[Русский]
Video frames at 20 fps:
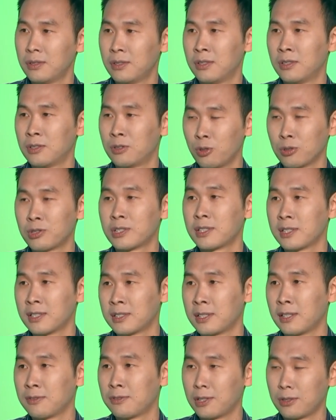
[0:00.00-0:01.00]
э, тот
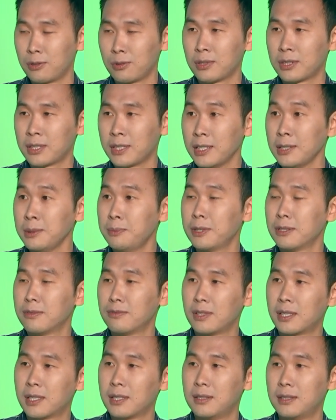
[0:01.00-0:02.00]
состав, который с Каспием
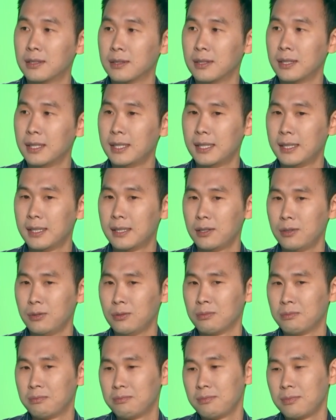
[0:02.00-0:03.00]
выходил.
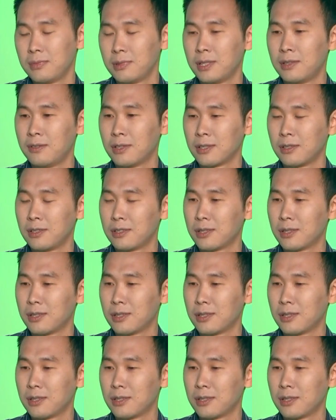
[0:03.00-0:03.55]
Ну, наверное,